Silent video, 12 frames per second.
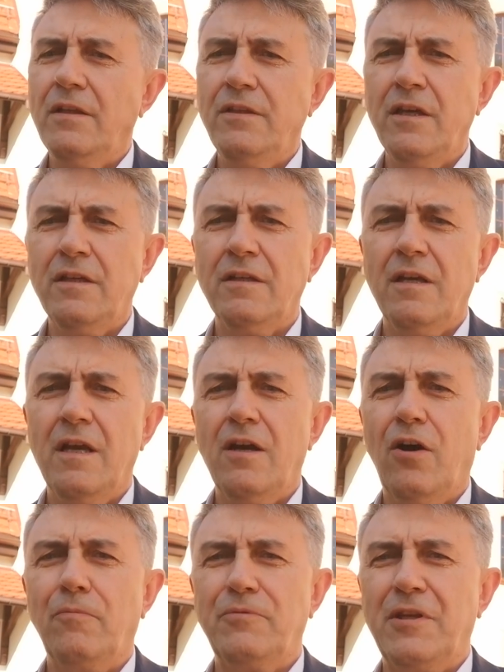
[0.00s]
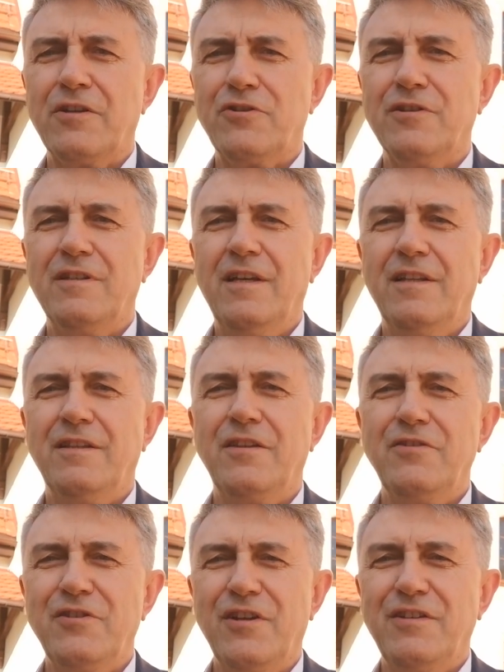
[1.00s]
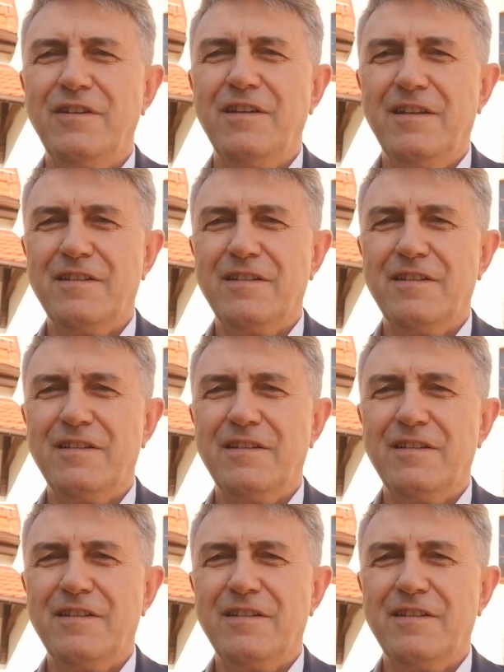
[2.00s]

Niech obdarzy ten dzień